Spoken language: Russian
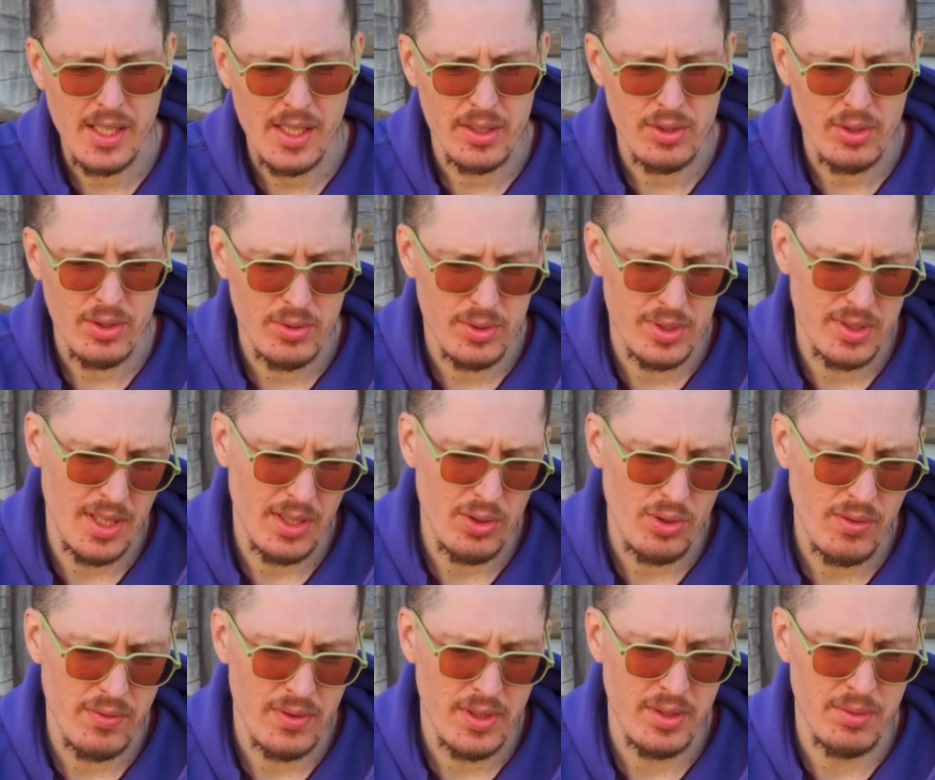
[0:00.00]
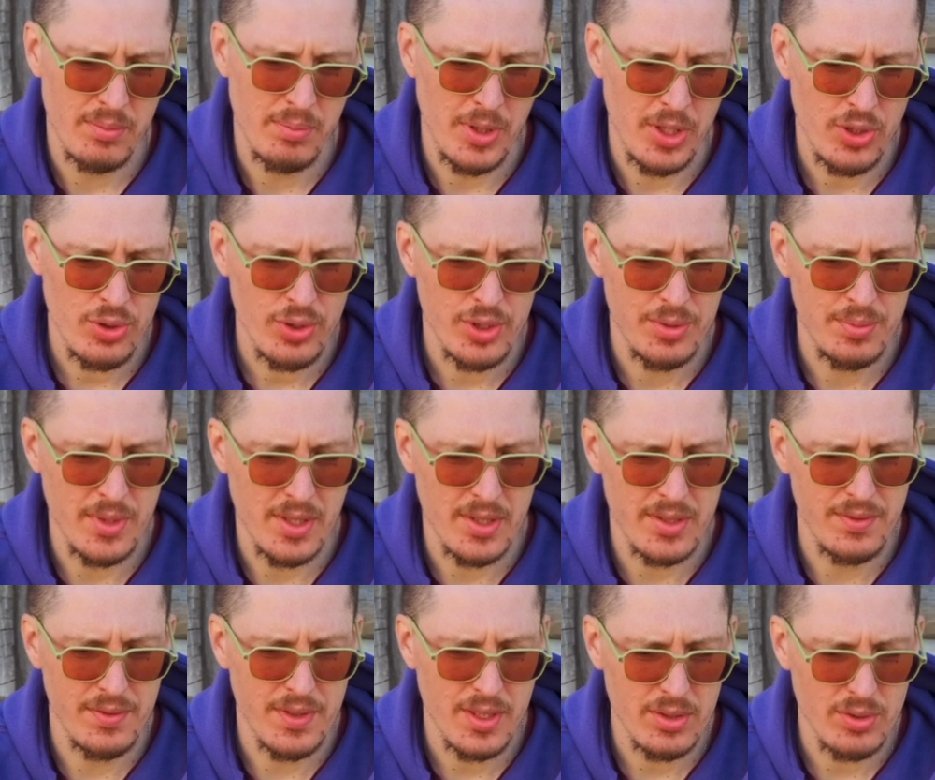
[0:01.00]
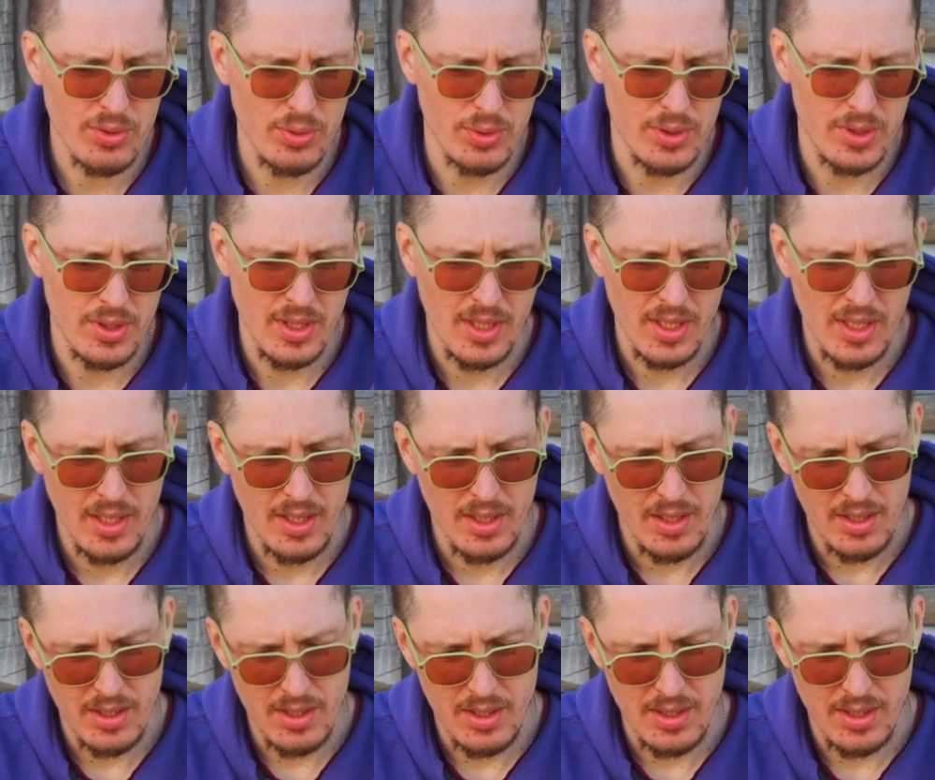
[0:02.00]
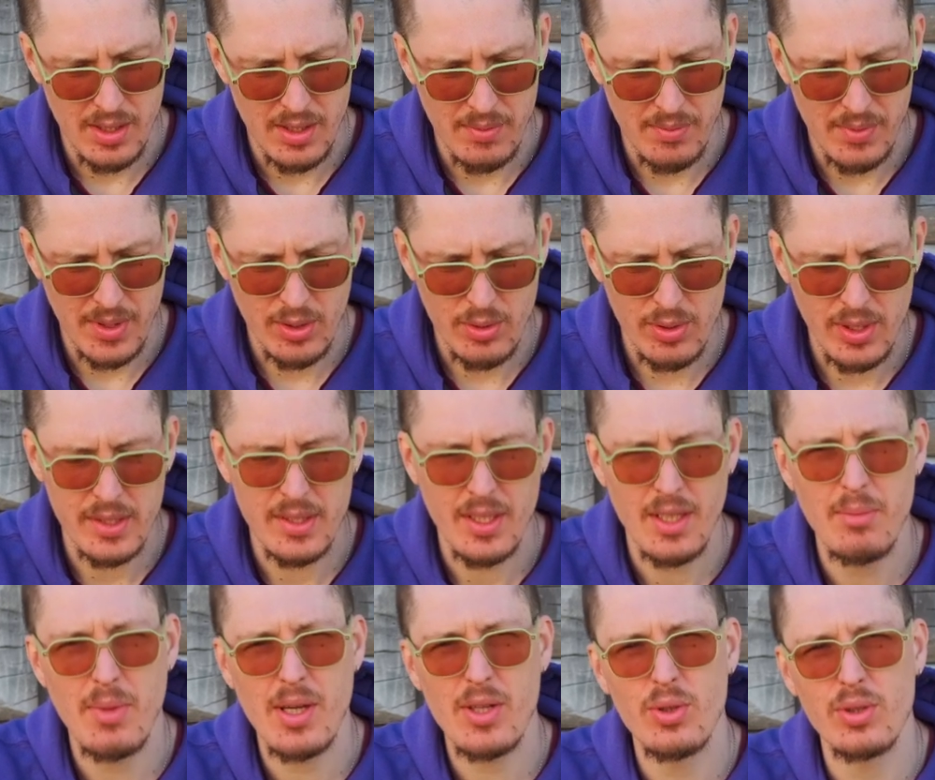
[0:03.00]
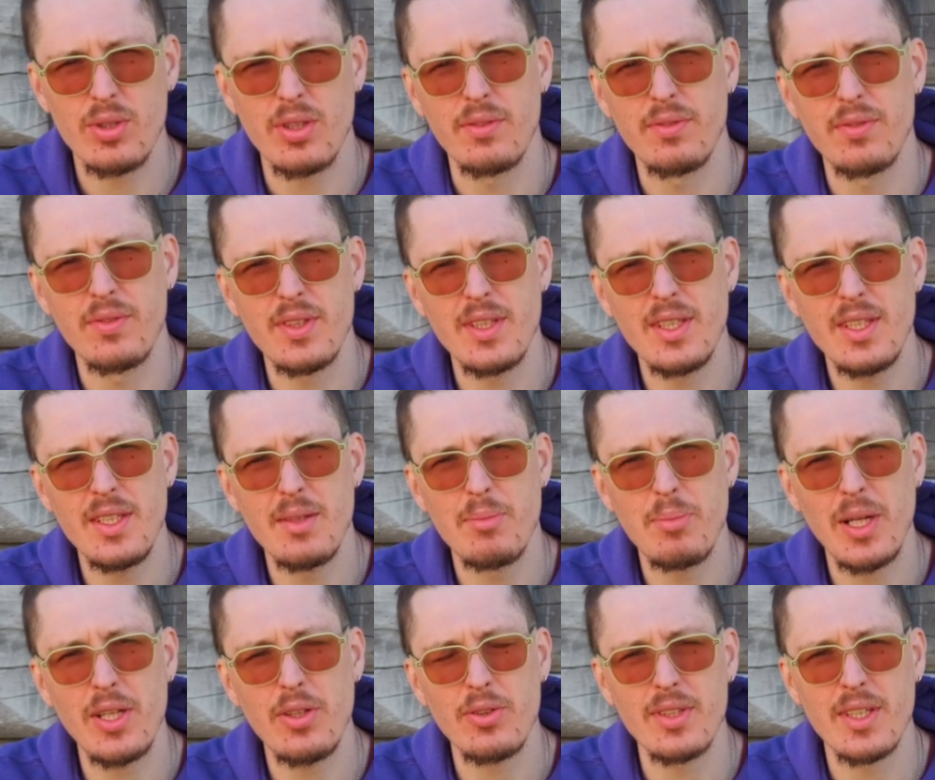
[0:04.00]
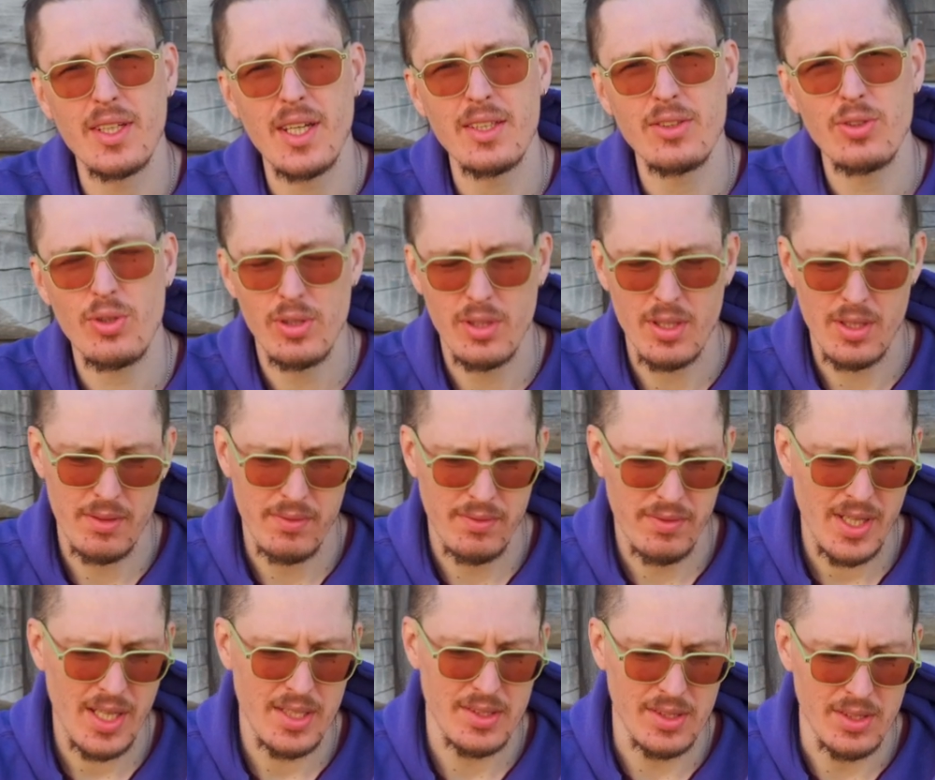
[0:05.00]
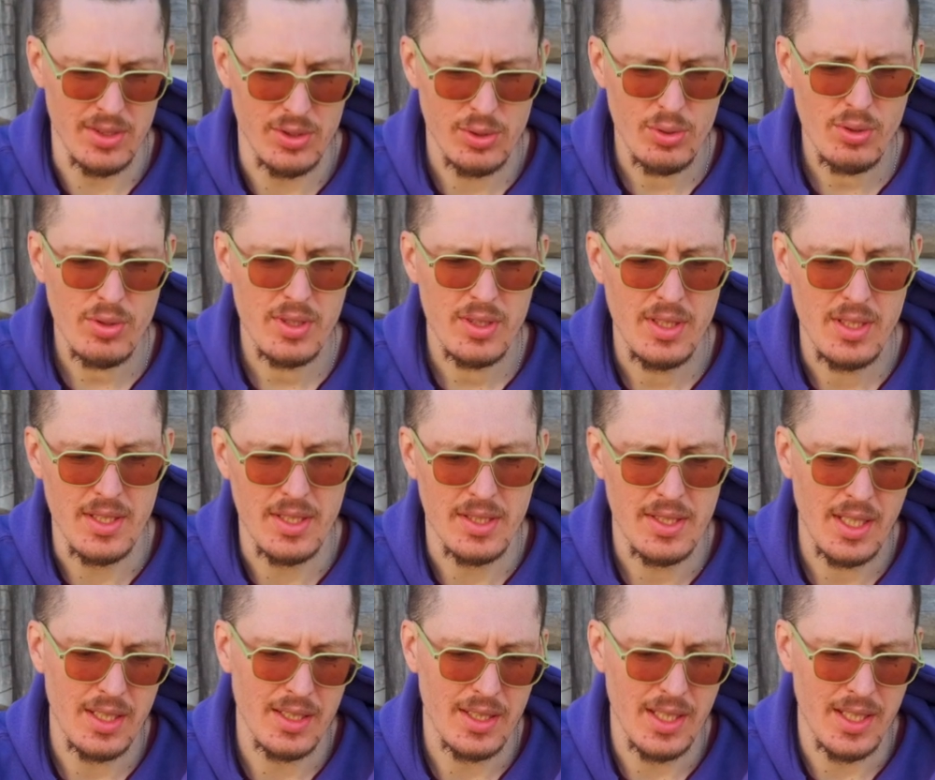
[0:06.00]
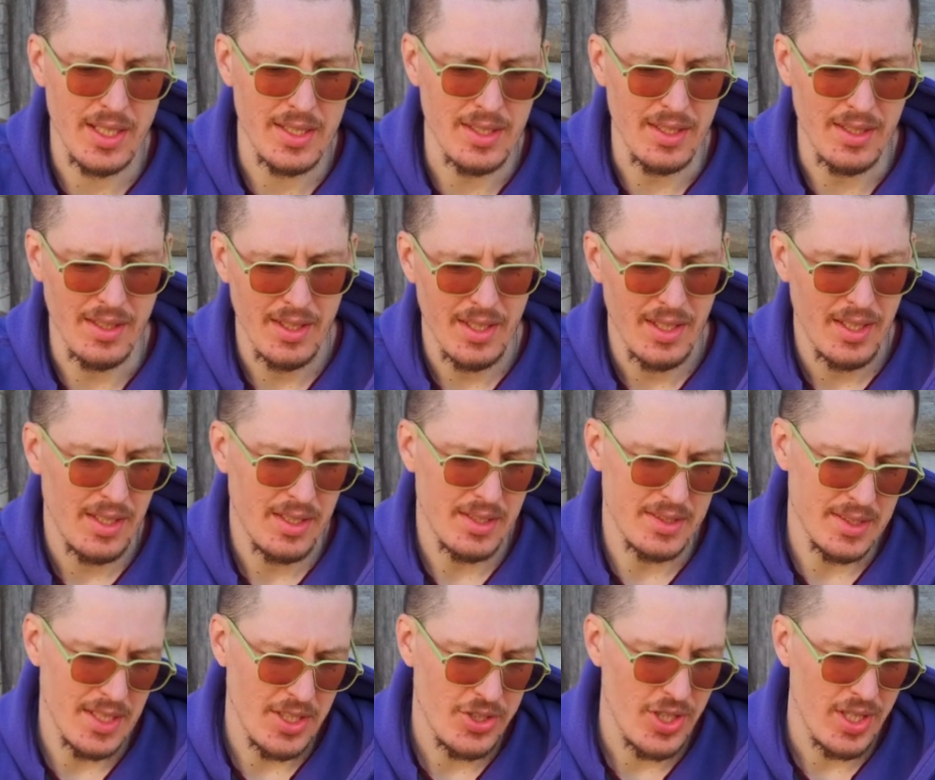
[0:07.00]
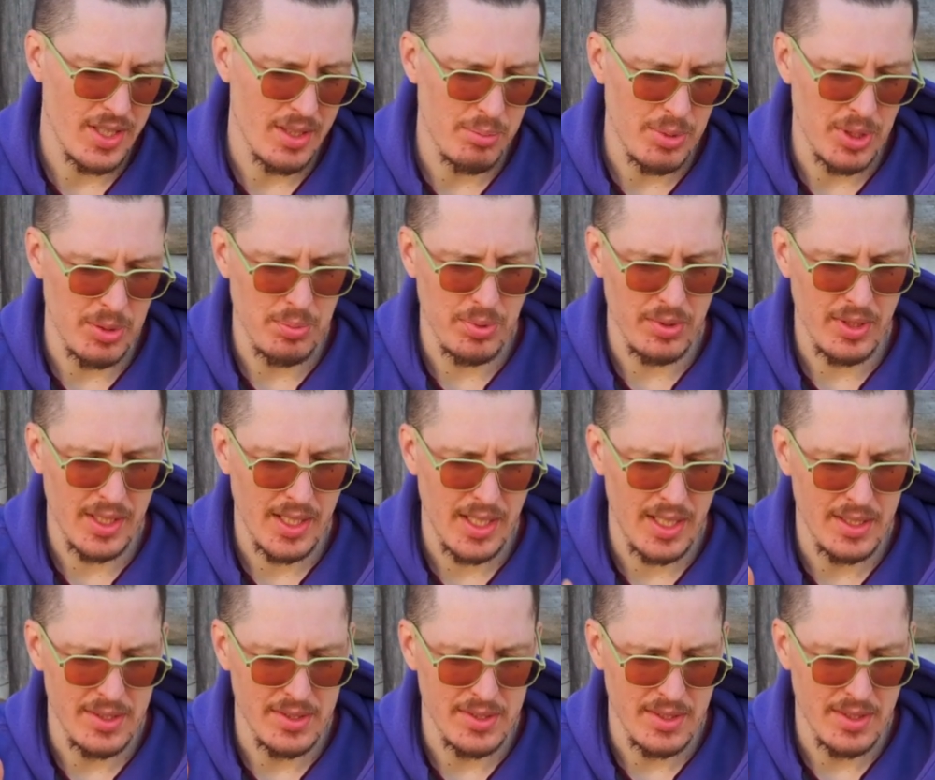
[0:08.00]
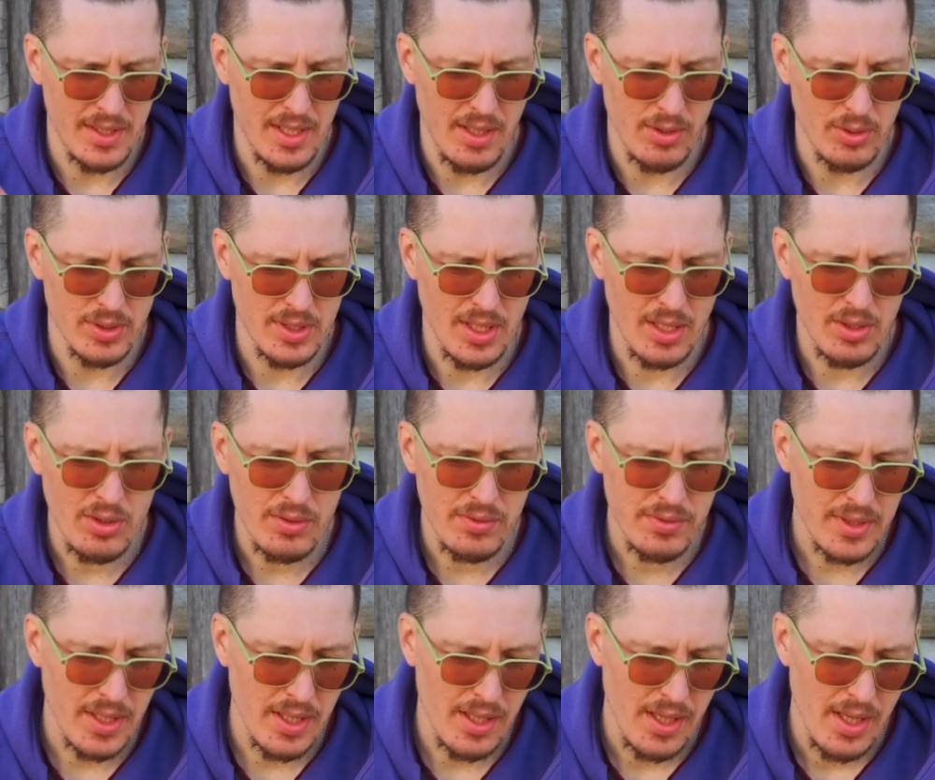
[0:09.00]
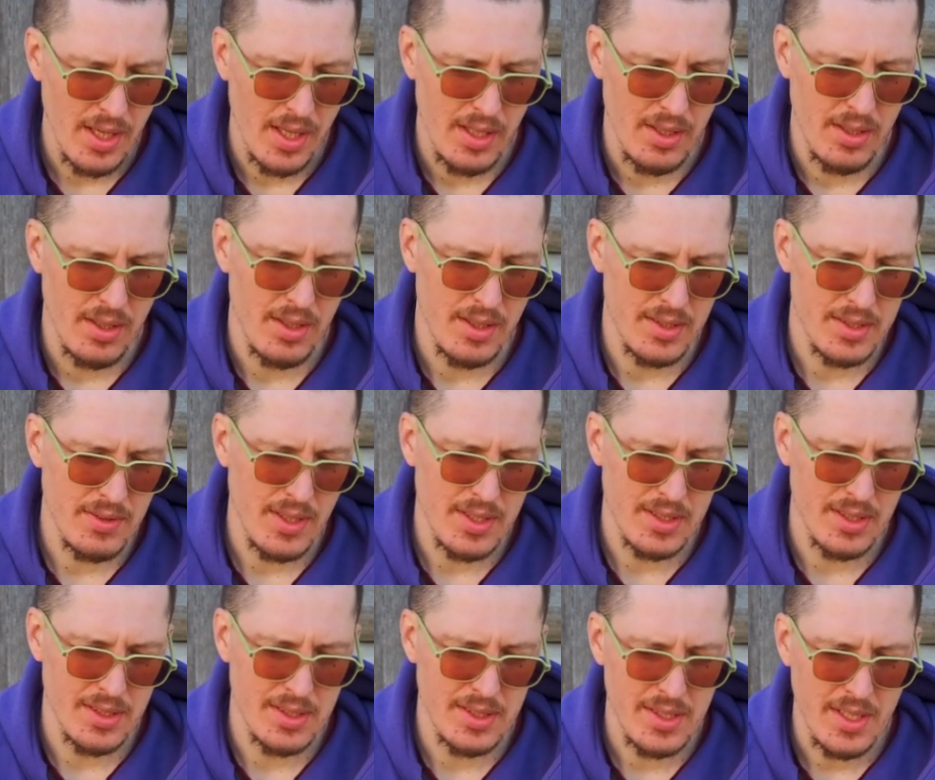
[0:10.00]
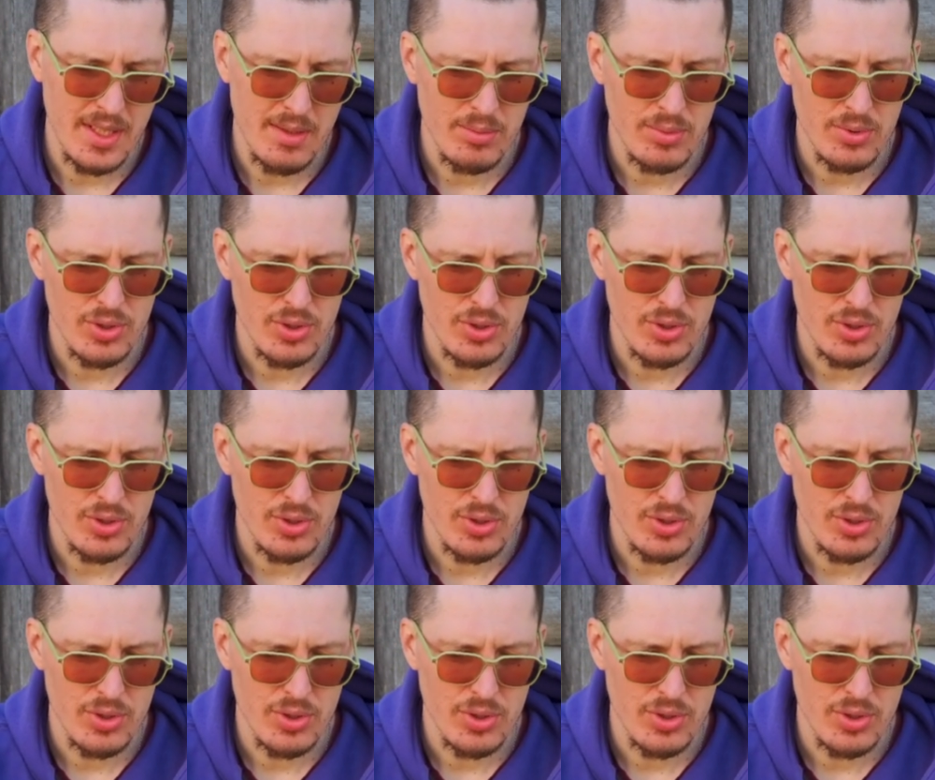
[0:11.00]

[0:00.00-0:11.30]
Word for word: который установлен, пришлось мне развернуть Э, регулятор оборотов и полетный контроллер в разные стороны, не так, как они изначально предполагались для установки. Связано с тем,